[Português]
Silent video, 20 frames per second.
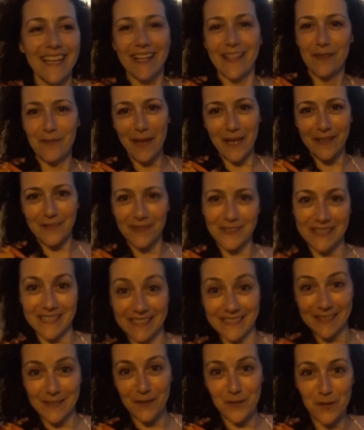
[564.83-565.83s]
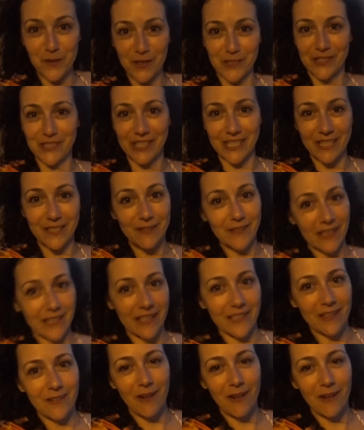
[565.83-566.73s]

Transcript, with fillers: Espero que vocês tenham curtido aí.